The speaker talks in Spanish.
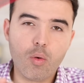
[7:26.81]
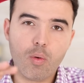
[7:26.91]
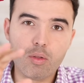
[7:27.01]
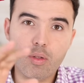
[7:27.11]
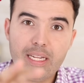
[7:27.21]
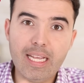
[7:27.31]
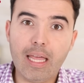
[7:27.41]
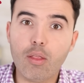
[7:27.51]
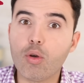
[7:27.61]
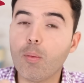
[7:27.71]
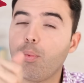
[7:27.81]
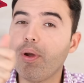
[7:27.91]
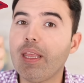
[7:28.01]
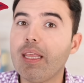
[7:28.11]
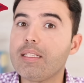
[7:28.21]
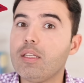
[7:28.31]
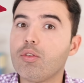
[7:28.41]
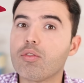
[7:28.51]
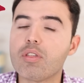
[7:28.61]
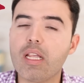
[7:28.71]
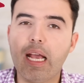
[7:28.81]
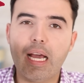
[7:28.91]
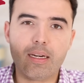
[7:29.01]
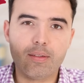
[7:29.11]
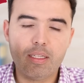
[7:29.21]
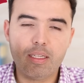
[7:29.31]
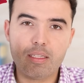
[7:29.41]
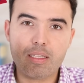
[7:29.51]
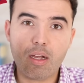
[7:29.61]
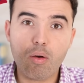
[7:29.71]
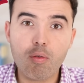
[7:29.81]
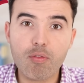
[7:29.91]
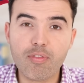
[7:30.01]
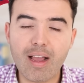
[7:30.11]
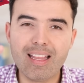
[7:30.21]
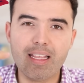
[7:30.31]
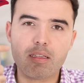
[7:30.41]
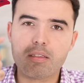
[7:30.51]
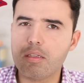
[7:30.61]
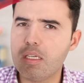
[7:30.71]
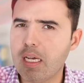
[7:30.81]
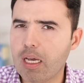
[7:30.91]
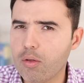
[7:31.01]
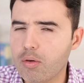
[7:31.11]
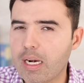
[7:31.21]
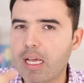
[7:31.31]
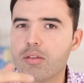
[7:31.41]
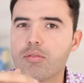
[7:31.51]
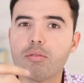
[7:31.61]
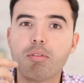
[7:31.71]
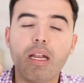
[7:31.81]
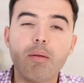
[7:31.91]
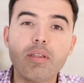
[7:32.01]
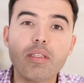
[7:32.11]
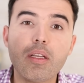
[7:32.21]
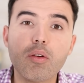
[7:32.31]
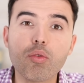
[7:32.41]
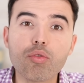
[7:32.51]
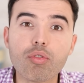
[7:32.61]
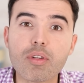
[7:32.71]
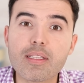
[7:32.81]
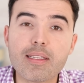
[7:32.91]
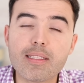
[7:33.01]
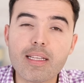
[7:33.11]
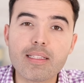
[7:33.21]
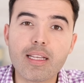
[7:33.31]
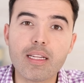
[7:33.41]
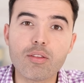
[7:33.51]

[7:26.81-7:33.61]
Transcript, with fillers: Cuando el hígado no puede desintoxicar, está con fallas, hígado graso, tal vez incluso resistencia a la